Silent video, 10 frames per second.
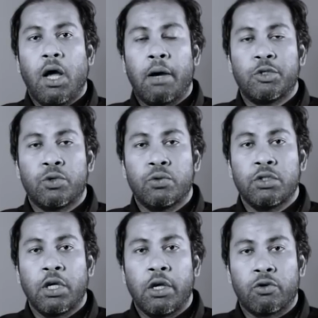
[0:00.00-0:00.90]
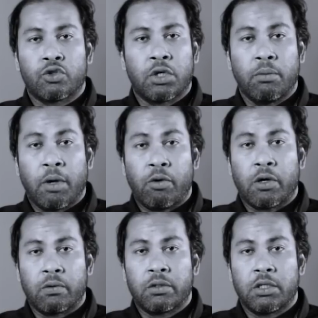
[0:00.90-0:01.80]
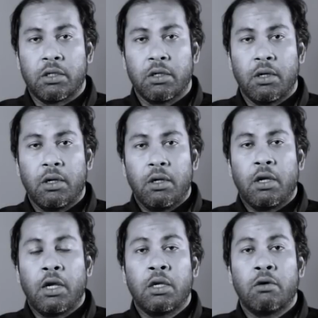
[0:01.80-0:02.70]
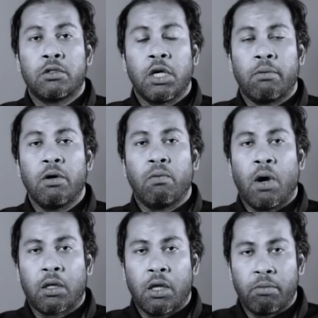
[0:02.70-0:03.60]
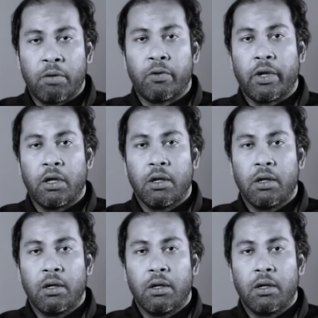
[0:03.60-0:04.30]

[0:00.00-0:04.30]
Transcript: আমি শুধু সেই অংশটা ব্যবহার করছি এটা হচ্ছে আমার ওয়ার্কিং মেমোরি